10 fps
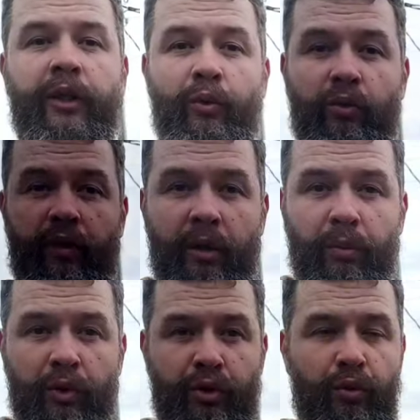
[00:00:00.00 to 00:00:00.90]
такого не
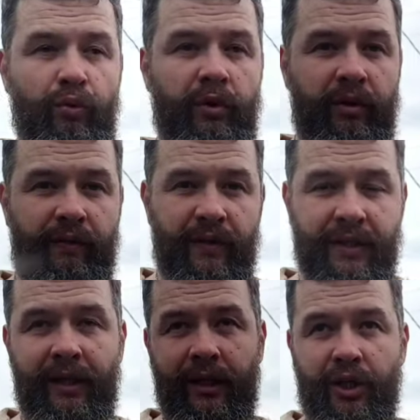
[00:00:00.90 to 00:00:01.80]
было, что вот
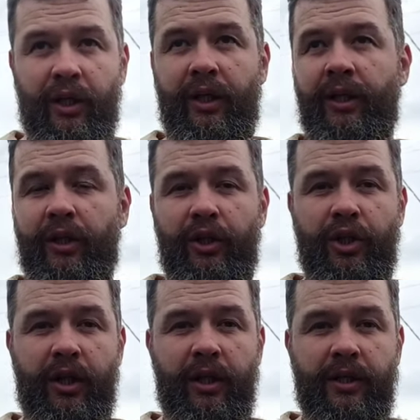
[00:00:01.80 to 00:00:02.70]
весна, начало лета
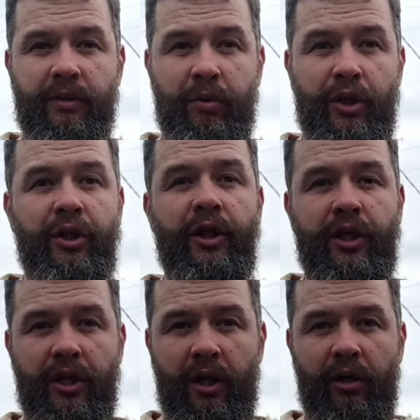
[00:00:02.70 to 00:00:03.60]
начинается с больших
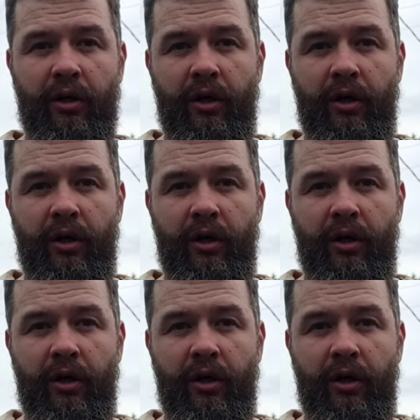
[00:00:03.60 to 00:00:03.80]
дождей.